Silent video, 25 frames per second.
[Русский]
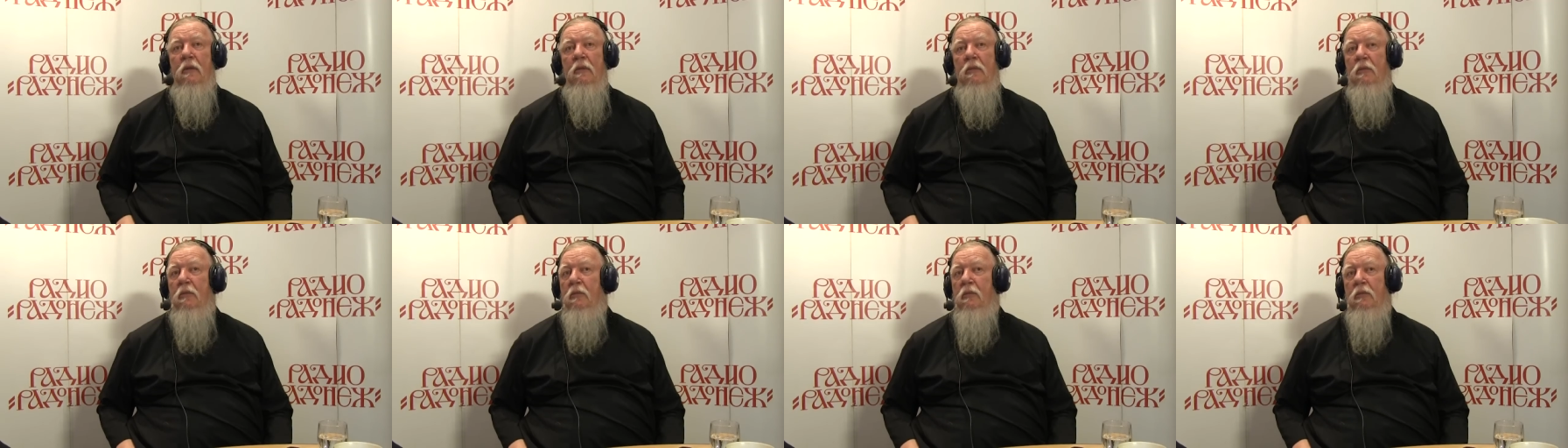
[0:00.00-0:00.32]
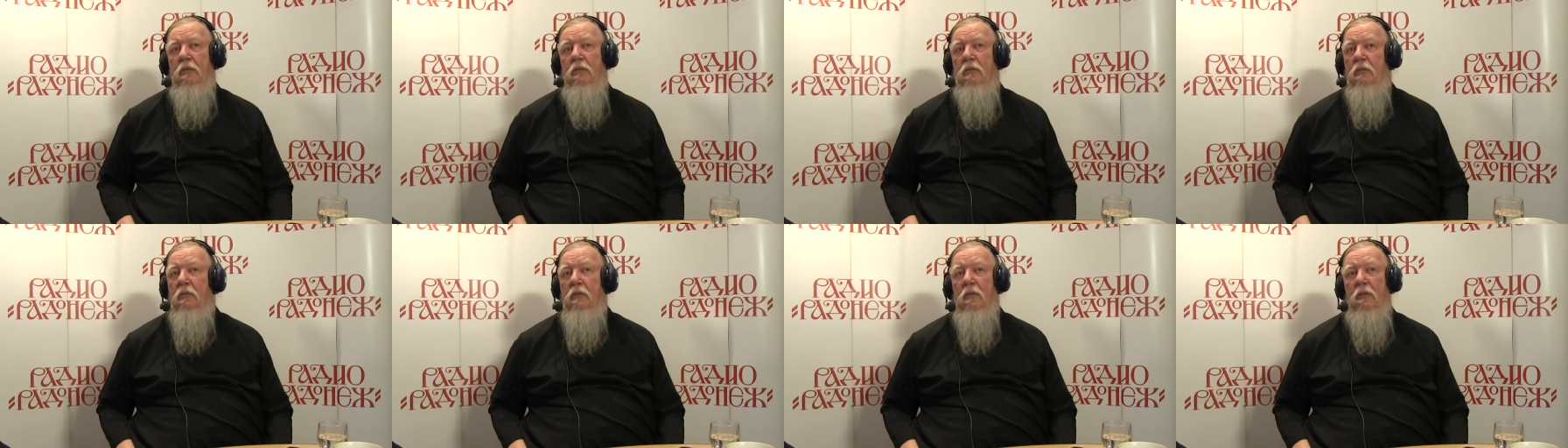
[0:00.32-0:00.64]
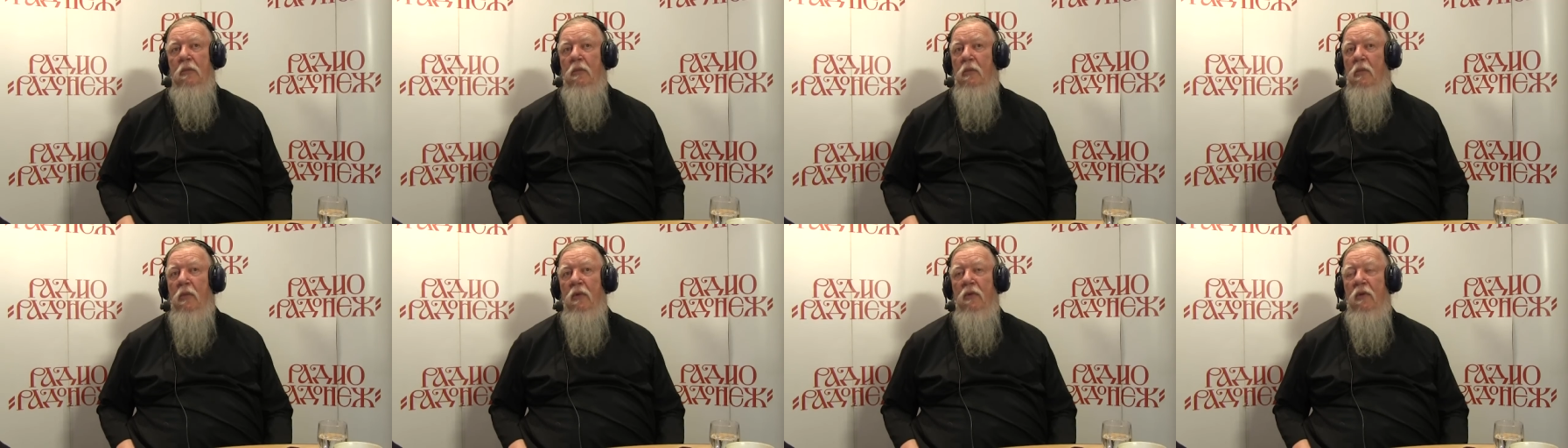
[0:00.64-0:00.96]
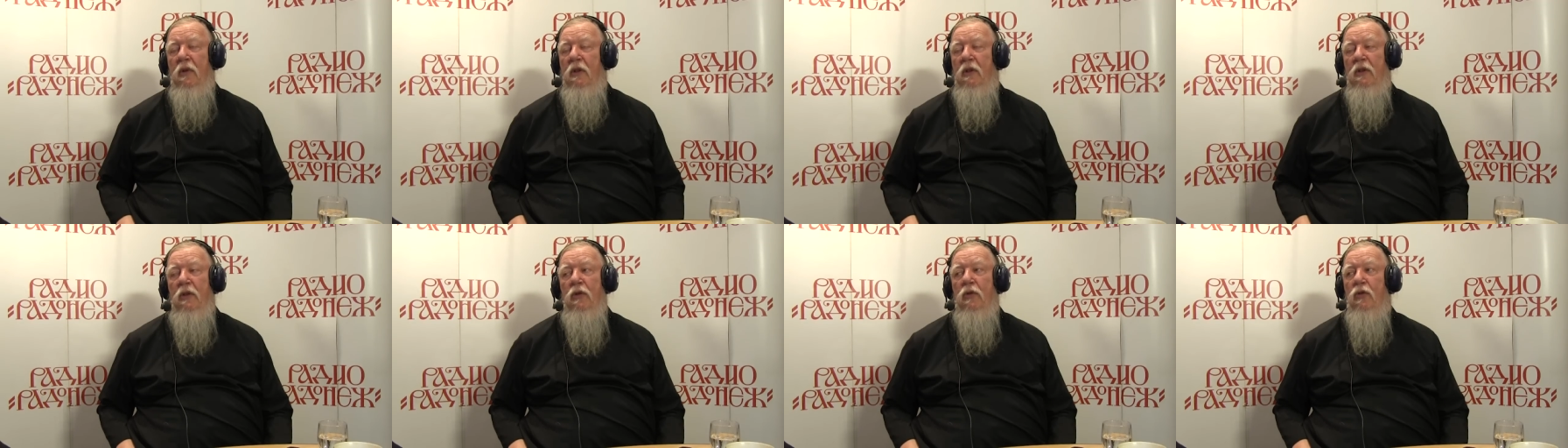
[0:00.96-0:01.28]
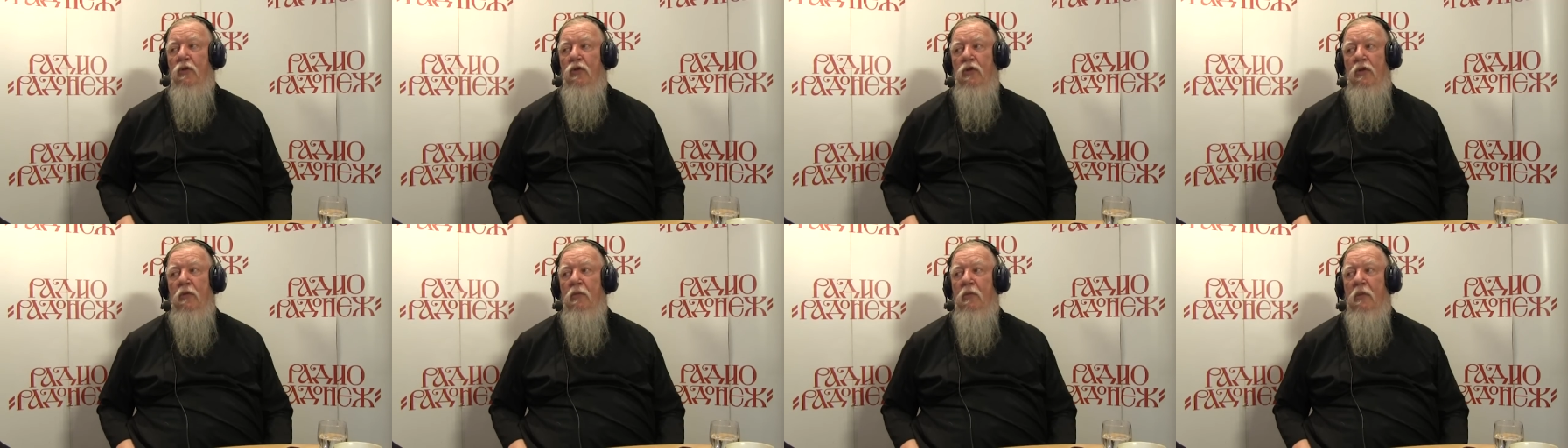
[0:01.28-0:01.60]
бывает не
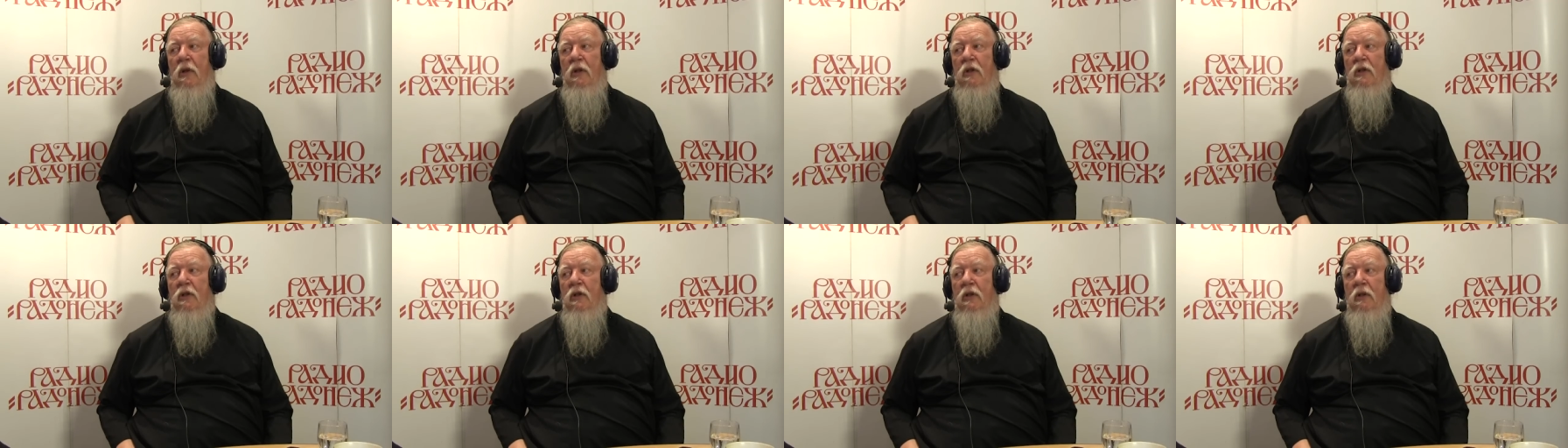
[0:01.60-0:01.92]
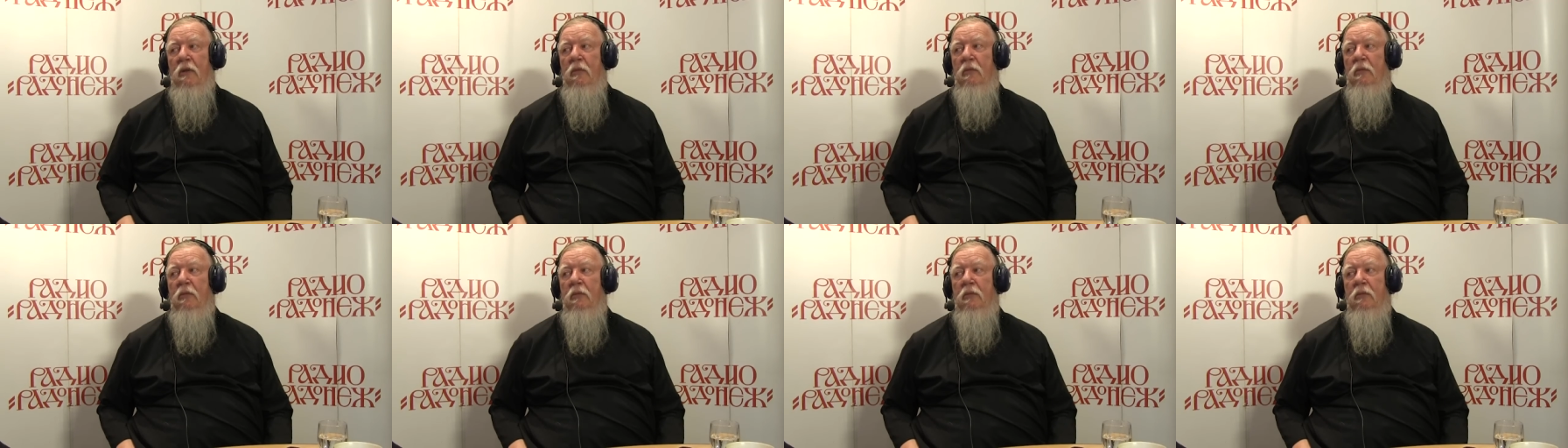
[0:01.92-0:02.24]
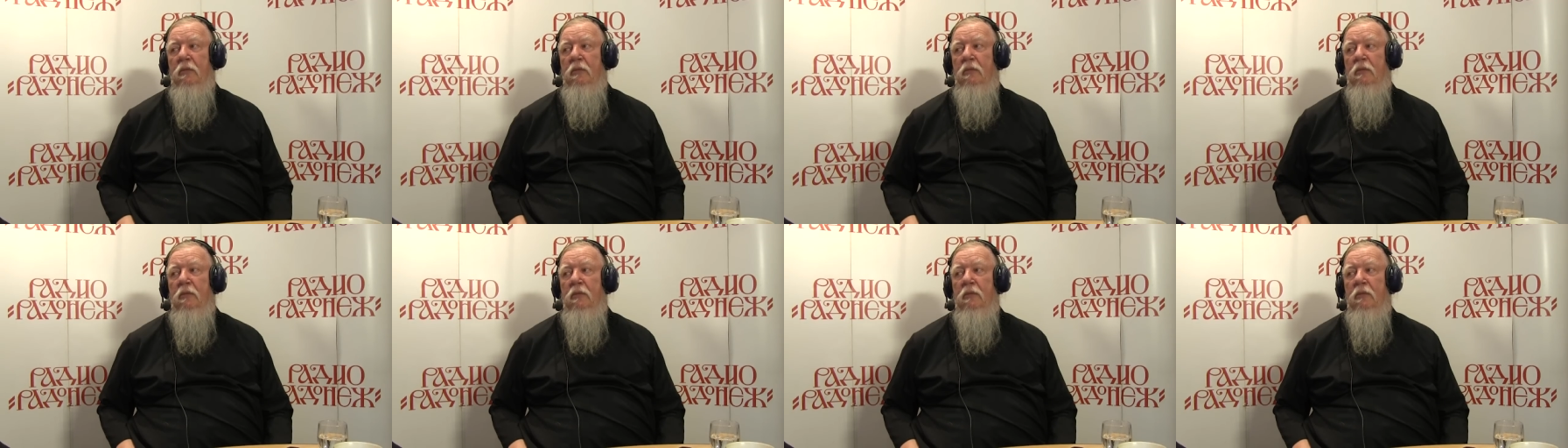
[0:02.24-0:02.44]
очень большим.